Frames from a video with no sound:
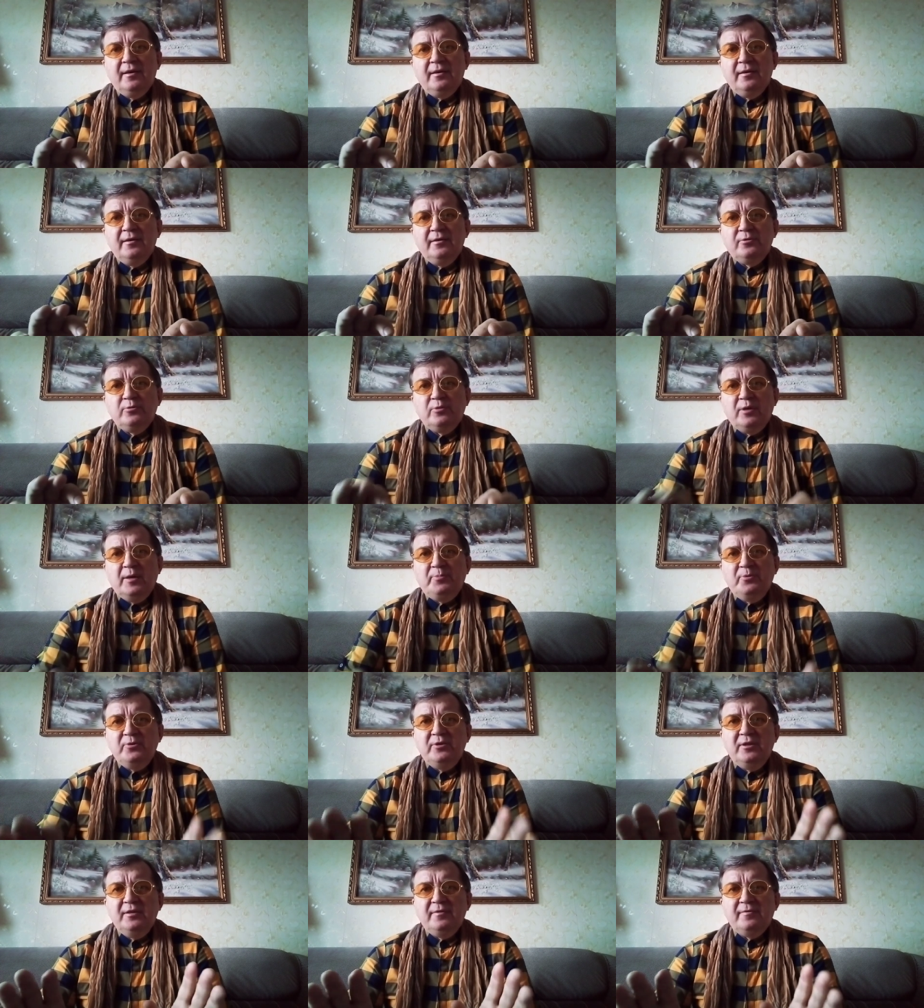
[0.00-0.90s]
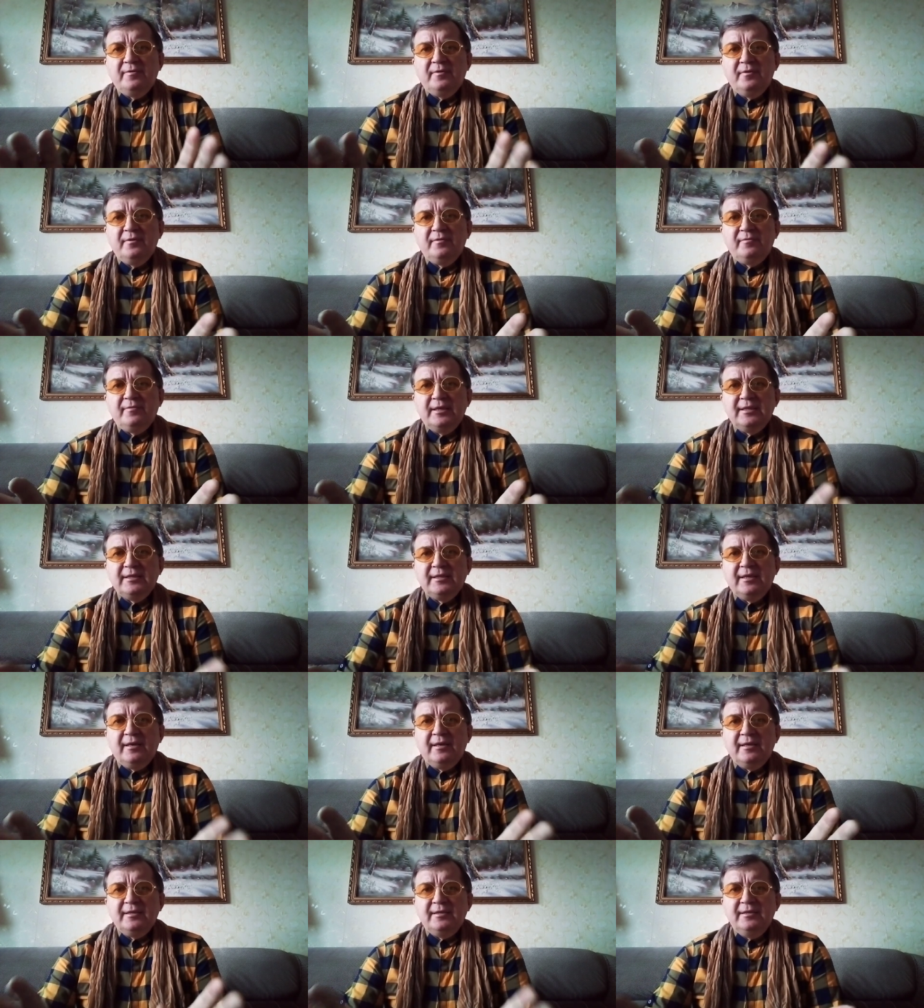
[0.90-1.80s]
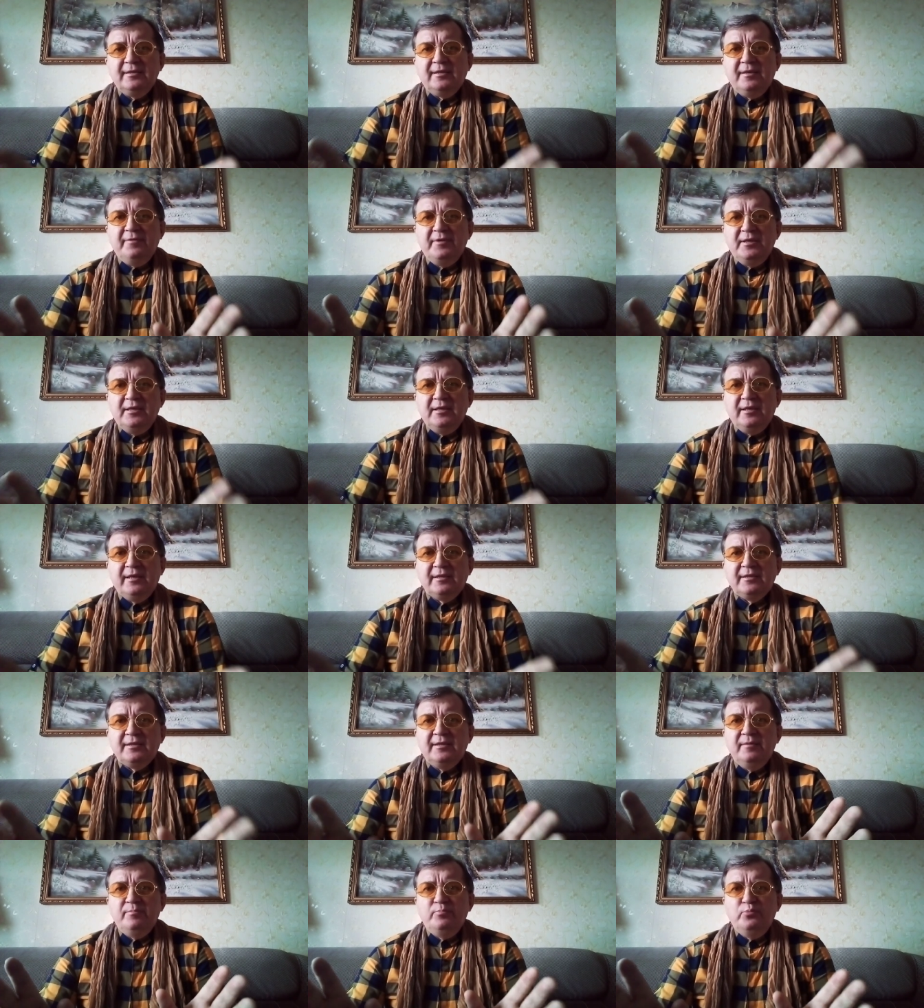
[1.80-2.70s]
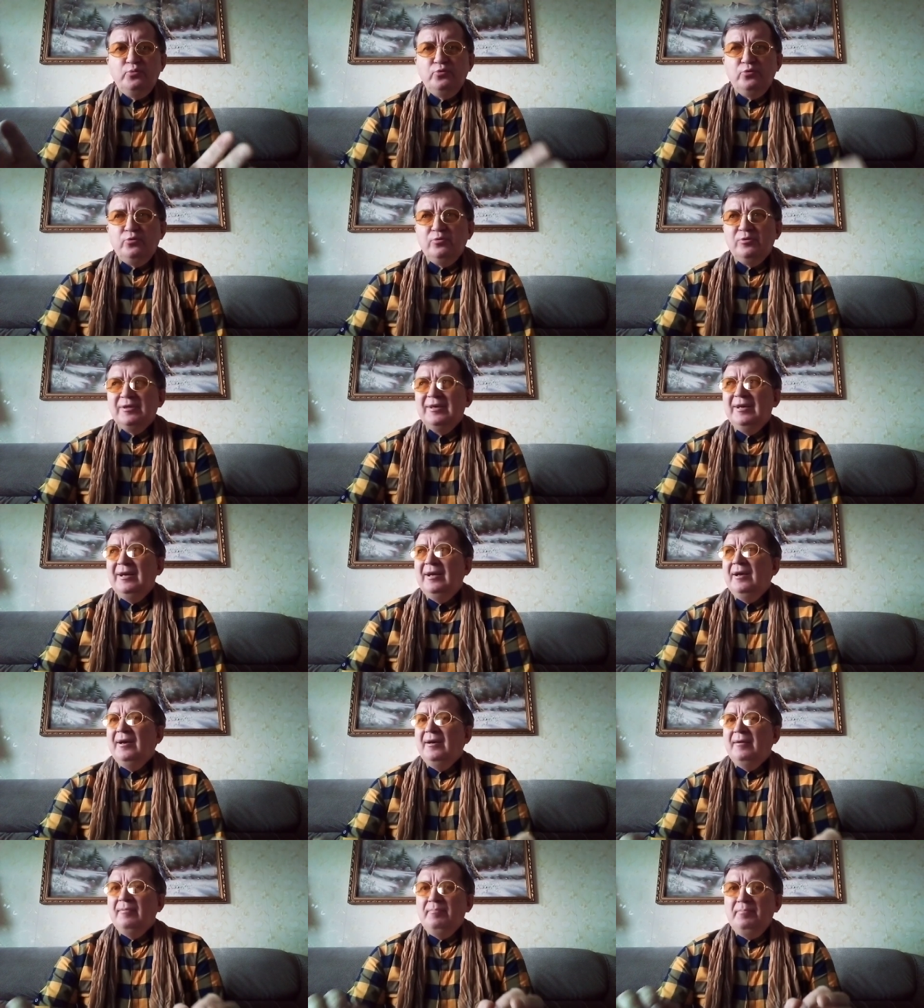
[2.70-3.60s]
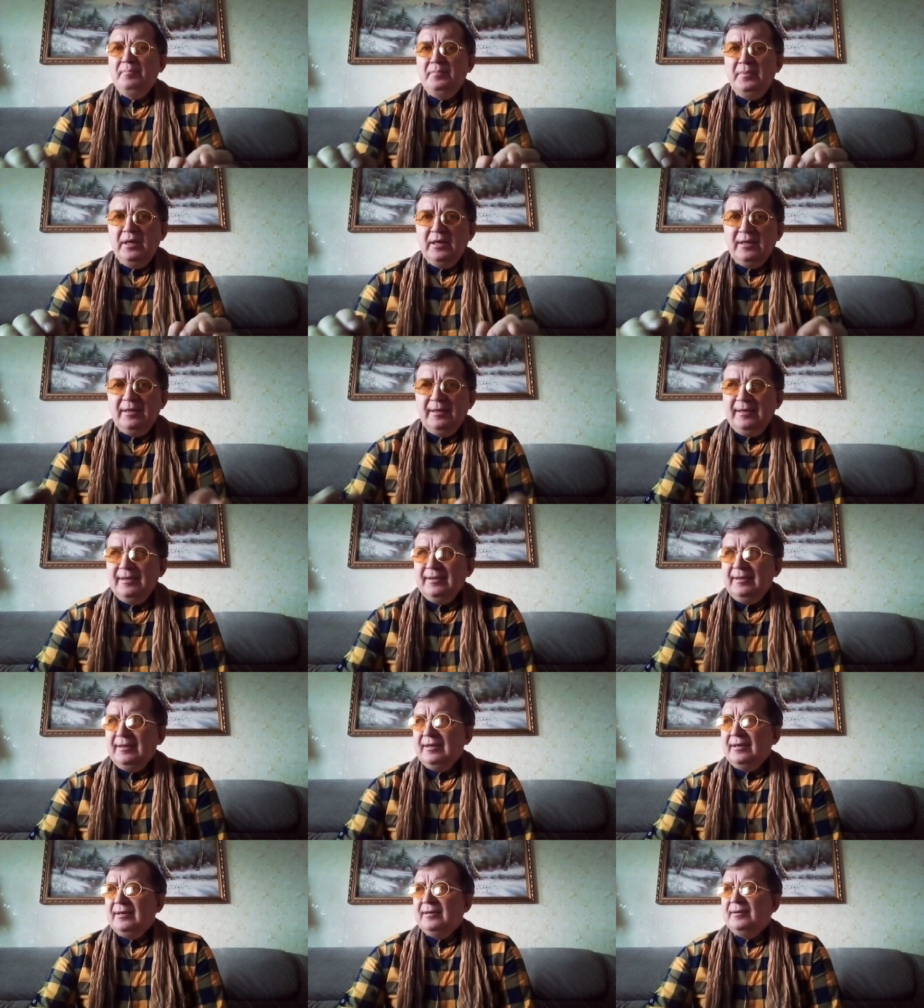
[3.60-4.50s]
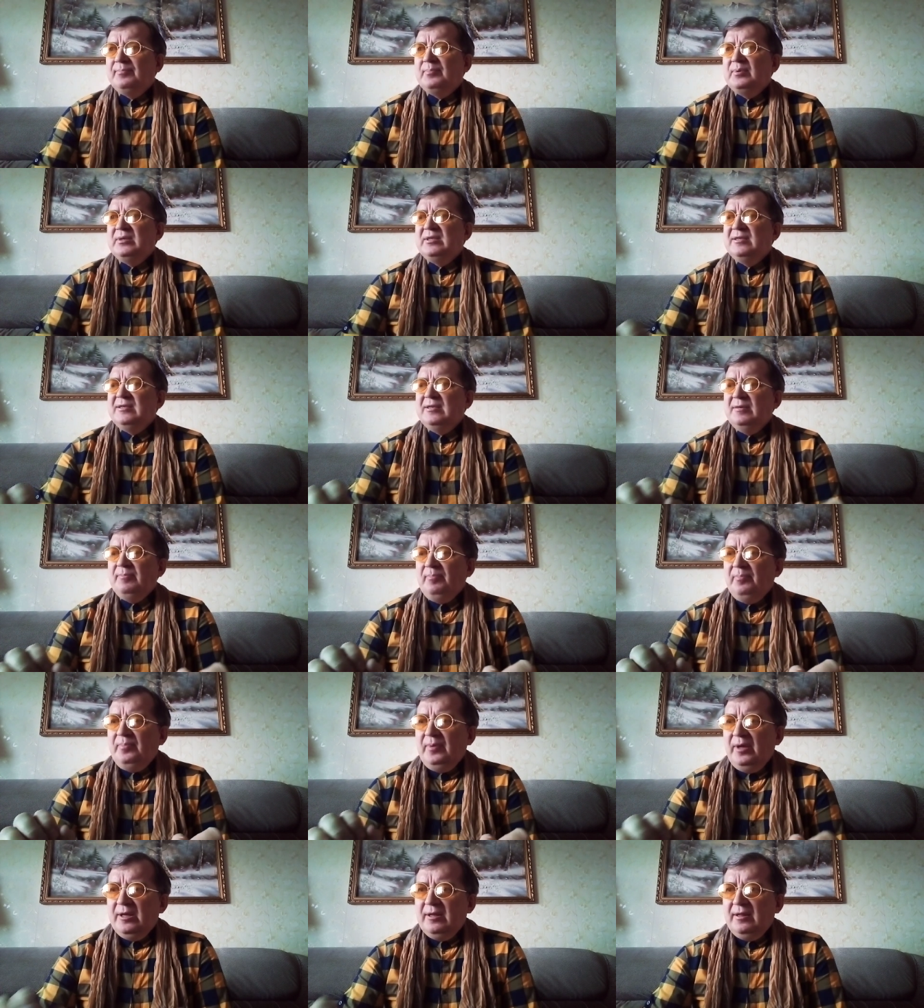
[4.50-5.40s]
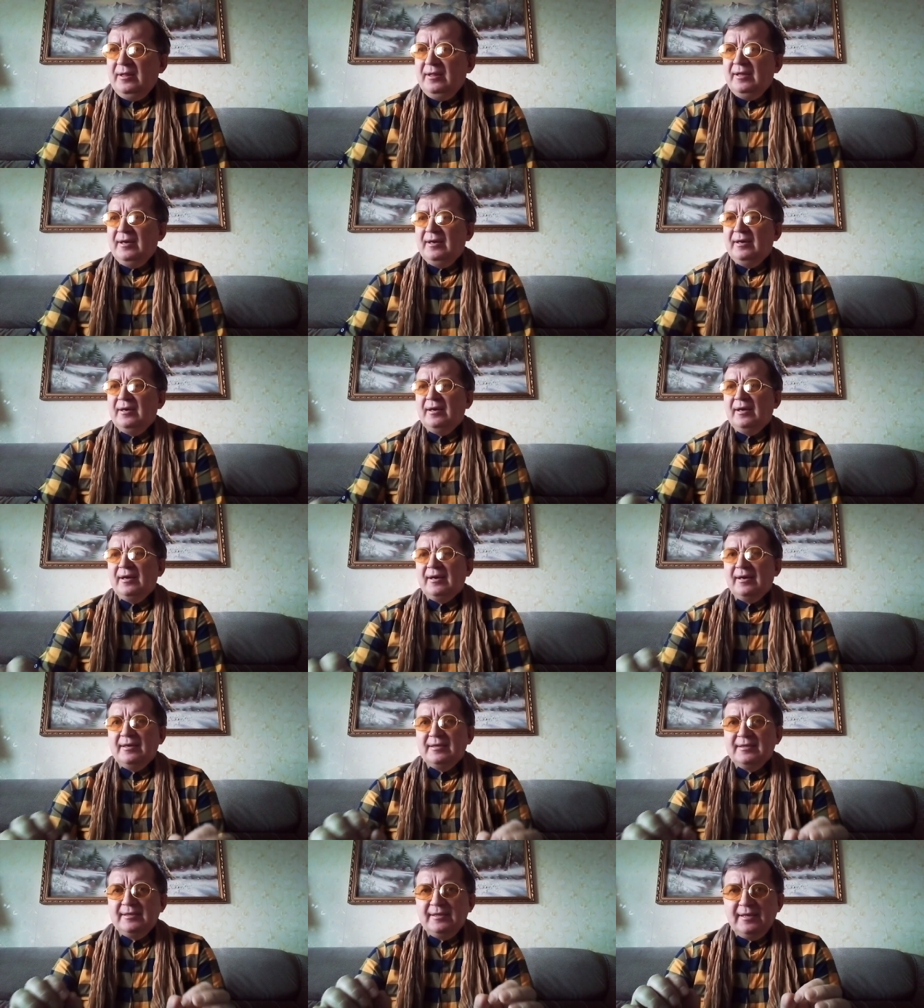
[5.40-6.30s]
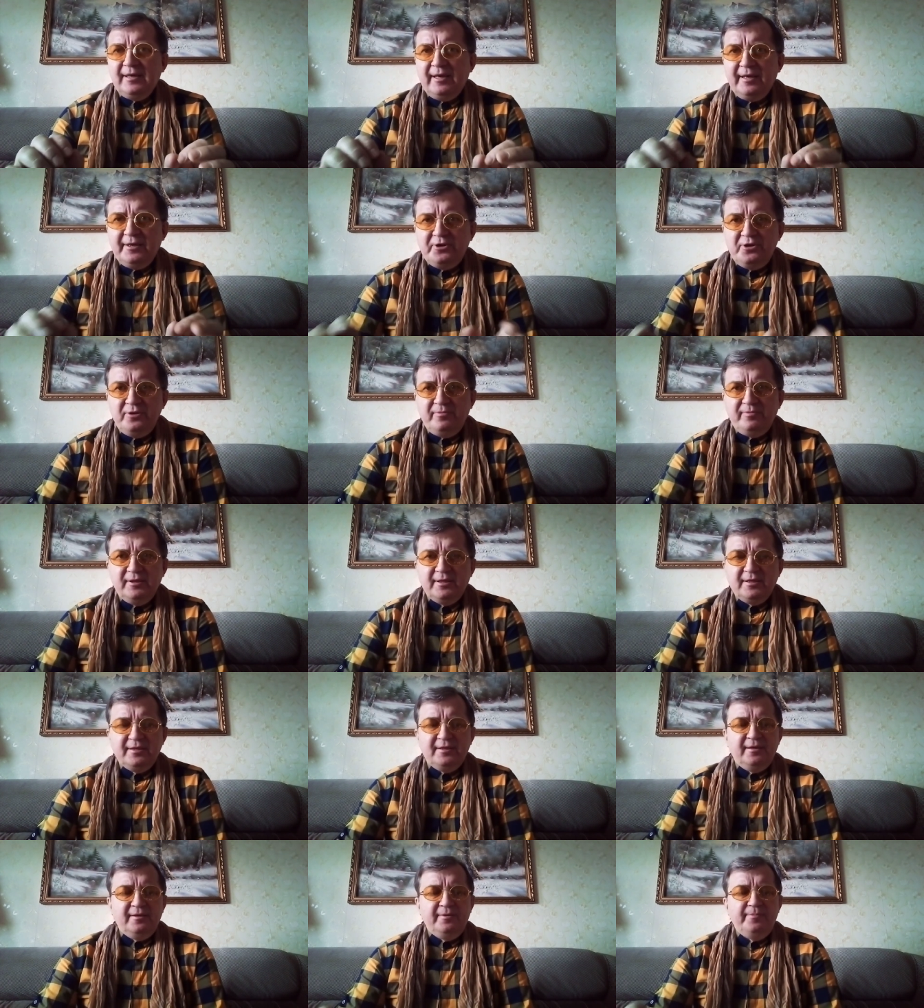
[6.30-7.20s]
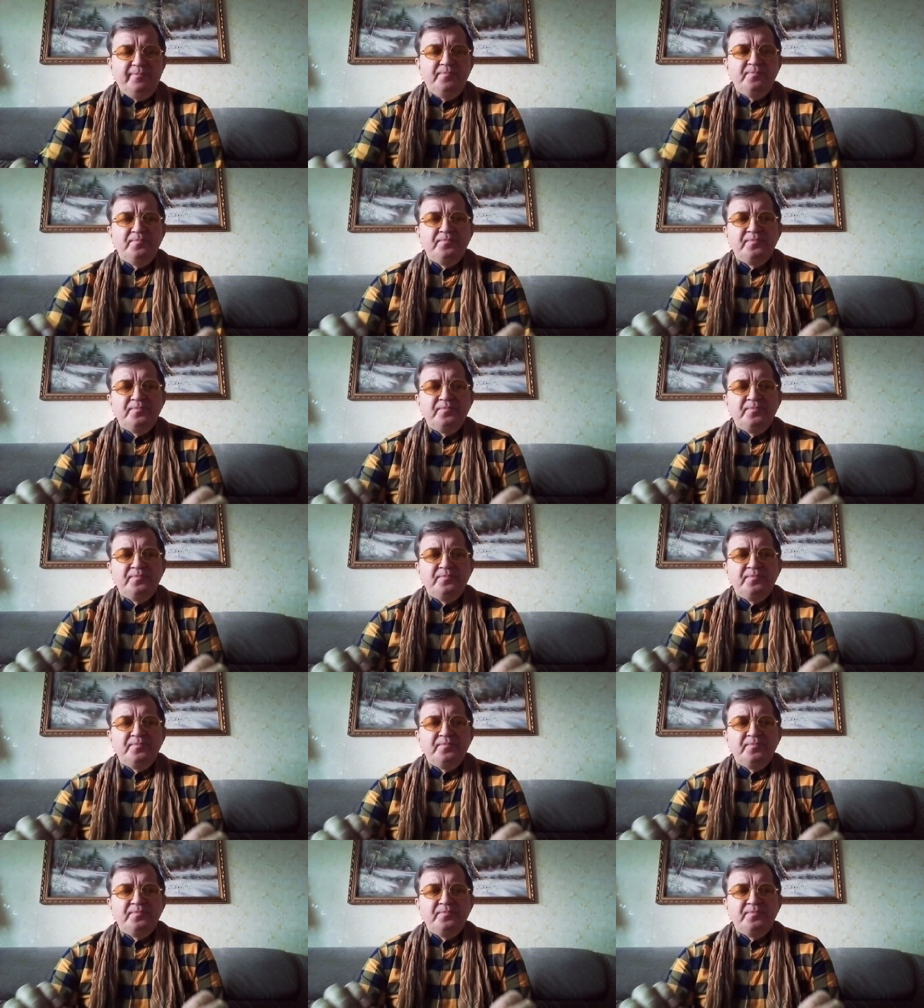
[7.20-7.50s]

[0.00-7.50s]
э, сухопутные э, войска Российской Федерации будут медленно, постепенно раскачиваться